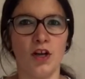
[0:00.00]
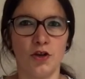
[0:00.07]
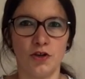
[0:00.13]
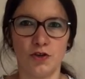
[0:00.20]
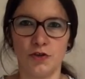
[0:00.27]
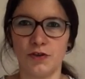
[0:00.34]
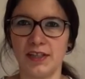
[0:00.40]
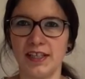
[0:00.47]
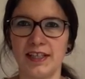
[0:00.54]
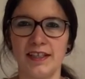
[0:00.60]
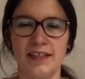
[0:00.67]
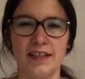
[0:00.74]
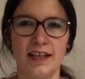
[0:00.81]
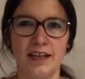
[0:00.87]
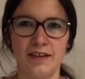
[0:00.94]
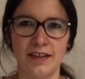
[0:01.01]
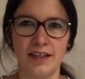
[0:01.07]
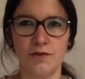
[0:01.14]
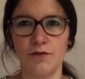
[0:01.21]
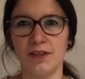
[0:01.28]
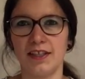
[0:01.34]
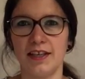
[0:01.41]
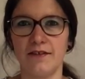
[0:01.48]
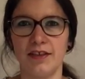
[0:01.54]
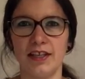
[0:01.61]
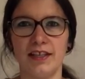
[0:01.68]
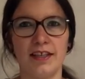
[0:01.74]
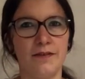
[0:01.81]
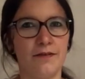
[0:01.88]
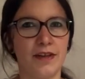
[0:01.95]
Je sais qu'il y a une étude qui avait
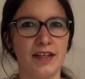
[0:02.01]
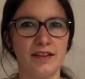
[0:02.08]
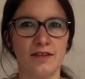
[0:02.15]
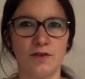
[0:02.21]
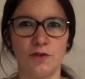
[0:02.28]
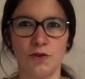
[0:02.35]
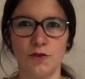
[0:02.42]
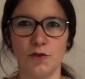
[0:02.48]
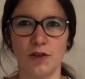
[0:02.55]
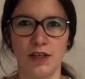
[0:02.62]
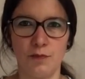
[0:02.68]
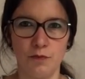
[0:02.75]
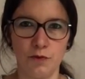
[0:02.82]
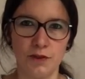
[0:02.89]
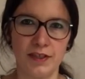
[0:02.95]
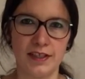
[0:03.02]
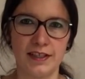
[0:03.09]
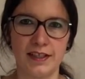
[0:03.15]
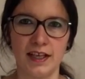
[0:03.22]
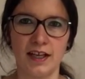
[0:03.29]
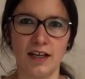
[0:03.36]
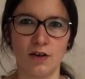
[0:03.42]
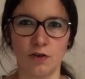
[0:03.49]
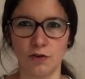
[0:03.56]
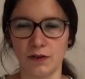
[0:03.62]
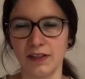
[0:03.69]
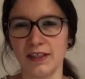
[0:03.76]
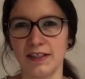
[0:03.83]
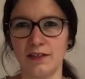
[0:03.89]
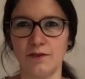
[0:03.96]
été faite euh, sur les musiciens, alors je
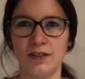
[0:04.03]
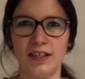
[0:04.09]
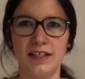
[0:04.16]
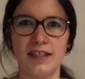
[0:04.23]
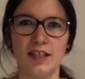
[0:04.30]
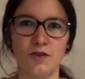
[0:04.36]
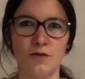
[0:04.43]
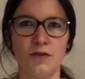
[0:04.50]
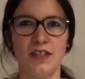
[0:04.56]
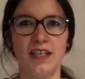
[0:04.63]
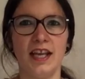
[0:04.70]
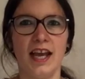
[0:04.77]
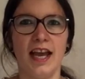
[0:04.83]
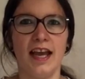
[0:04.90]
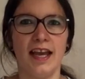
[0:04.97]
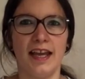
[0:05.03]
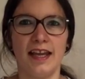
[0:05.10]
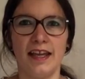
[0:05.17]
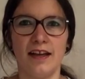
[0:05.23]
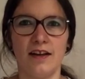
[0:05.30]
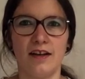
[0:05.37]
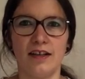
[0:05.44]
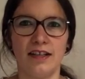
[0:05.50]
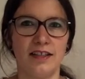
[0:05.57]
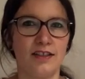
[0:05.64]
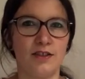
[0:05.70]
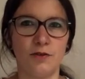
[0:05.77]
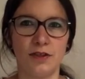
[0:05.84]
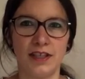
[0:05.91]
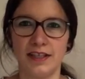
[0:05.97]
crois que c'était aux États-Unis, et euh,
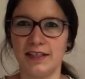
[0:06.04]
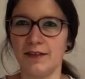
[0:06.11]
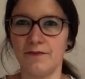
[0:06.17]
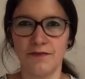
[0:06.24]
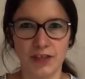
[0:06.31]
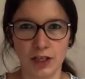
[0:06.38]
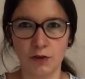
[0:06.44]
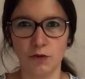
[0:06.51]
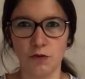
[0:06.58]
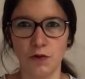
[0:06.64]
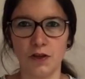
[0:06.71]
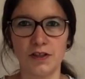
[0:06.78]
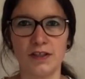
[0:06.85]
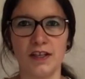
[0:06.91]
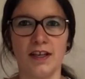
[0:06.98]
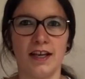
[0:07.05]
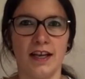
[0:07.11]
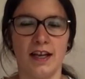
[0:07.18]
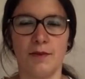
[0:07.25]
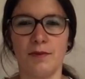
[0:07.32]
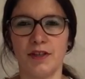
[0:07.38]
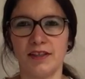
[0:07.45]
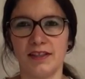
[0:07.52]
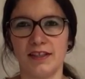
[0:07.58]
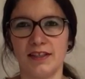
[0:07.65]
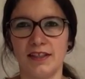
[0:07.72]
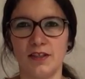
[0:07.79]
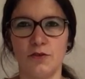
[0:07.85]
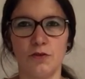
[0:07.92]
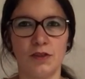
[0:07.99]
ceux qui étaient virtuoses, eh bien
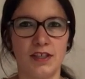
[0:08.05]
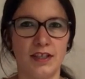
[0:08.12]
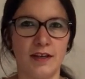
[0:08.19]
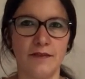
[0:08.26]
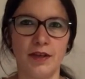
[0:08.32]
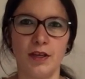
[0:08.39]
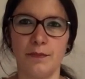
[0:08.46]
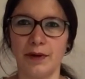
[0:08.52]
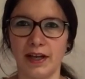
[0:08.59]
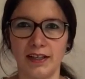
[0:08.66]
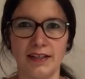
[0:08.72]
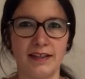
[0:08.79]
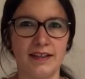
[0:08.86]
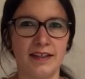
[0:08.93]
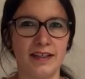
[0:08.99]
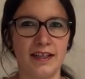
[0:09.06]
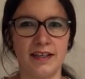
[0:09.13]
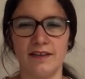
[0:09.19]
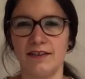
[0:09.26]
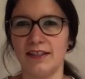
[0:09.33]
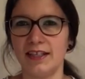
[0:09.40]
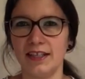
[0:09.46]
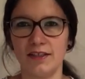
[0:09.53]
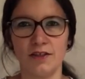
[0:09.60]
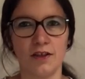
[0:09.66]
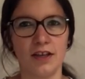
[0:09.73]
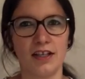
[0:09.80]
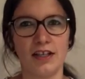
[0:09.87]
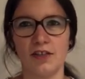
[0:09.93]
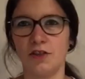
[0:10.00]
c'était ceux qui avaient pratiqué euh, des
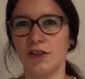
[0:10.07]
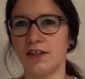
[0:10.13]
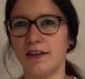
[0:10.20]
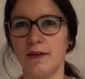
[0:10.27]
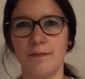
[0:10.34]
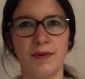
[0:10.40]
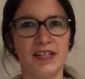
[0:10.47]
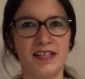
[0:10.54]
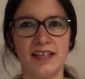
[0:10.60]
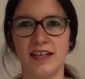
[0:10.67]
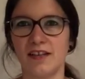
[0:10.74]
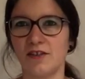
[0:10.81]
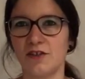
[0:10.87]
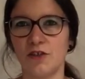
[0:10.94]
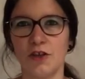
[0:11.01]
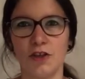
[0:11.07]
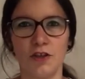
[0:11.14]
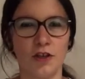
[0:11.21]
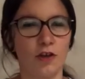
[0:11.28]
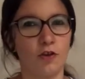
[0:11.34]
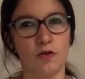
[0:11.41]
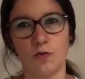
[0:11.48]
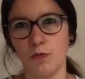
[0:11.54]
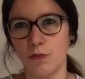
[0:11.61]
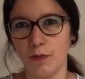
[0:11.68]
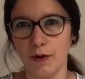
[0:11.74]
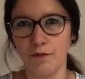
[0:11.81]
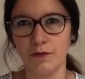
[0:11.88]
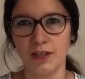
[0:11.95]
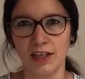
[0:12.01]
heures et des heures, ils avaient passé un seuil, alors je ne peux
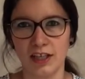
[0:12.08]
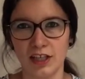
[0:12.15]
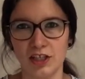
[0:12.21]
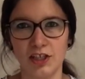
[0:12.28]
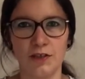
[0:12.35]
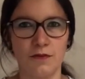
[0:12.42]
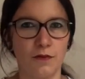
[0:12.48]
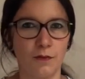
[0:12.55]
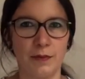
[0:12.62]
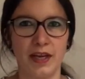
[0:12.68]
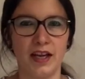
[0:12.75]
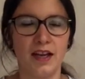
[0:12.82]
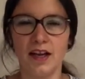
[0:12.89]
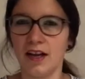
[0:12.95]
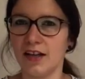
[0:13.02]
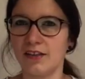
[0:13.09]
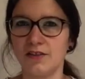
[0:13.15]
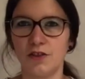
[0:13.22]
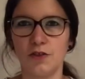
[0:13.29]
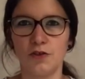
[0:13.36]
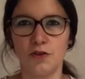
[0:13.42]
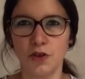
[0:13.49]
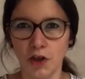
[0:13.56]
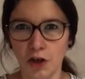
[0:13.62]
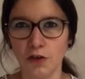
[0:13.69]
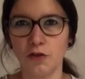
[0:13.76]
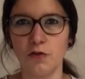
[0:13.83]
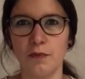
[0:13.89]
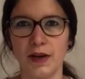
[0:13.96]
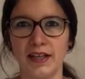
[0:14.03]
pas vous dire les chiffres, mais un seuil d'heures
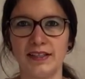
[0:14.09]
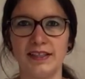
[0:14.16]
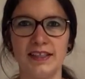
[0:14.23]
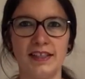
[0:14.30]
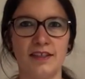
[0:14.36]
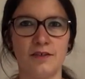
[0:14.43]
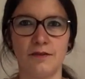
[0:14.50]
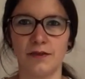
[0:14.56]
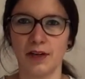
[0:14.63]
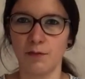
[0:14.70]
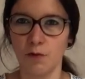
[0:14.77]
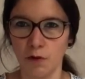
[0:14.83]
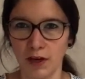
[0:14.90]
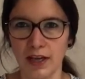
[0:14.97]
de pratique vraiment